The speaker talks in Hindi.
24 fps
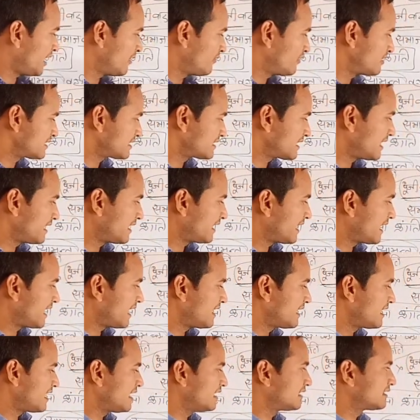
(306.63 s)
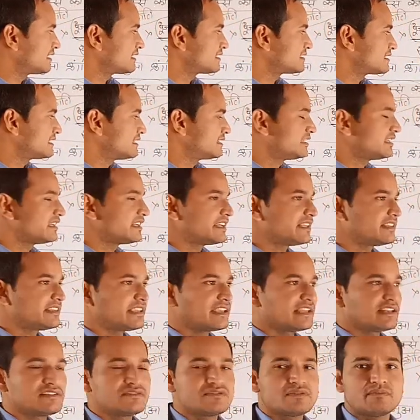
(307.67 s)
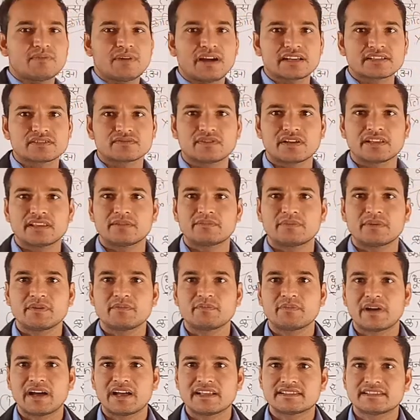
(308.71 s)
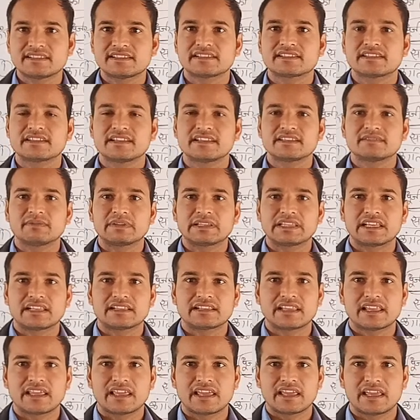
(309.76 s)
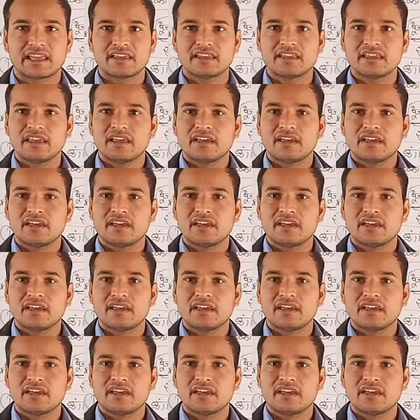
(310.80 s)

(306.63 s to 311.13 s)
अवस्थाएं क्या है यहाँ तक चलती रहती है यानी जो मार्क्सवाद अपनी पाँच स्टेज बताता है